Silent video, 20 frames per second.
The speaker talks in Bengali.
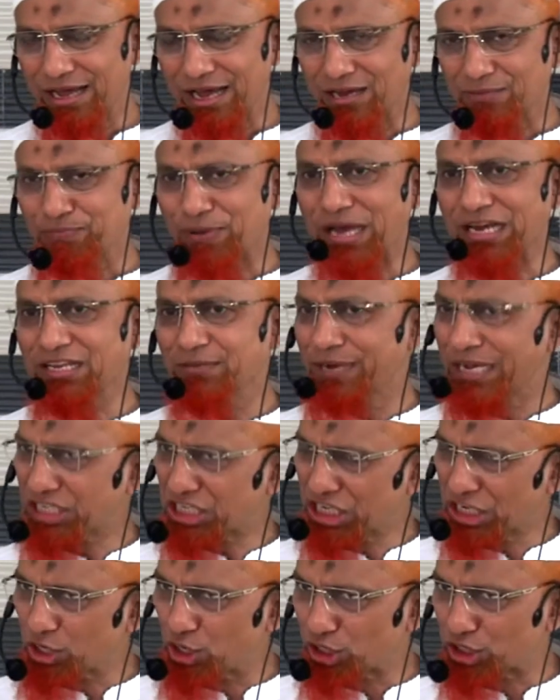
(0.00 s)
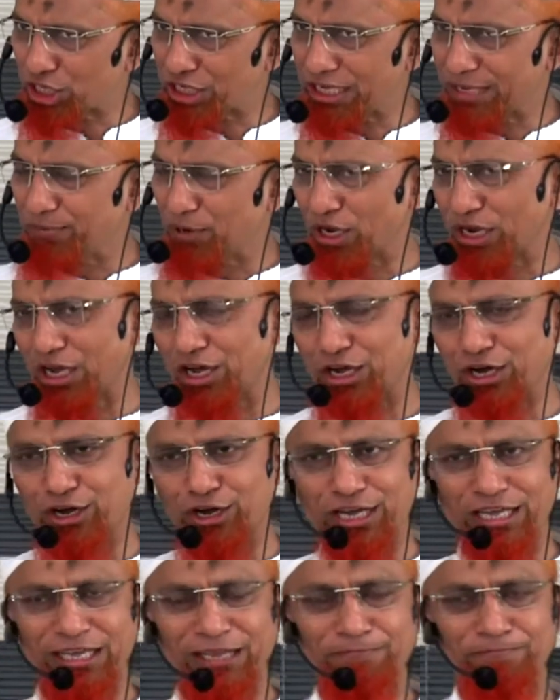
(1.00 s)
আর পারিভাষিক অর্থে বলা
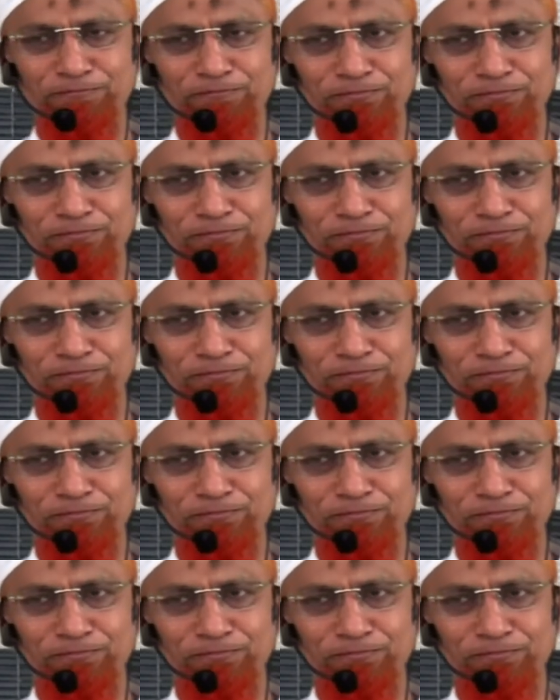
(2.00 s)
হয়